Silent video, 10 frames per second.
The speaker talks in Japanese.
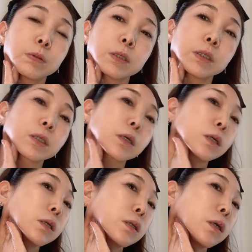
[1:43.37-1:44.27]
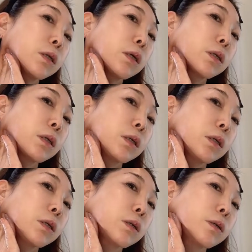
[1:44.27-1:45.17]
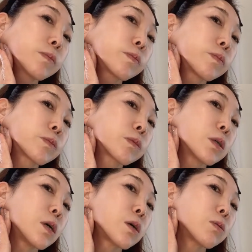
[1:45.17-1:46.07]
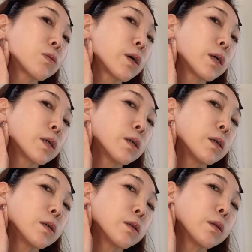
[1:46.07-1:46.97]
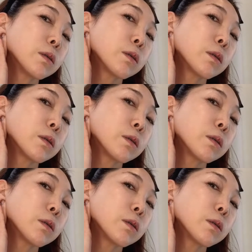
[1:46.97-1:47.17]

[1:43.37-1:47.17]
しっかり丁寧に顎のライン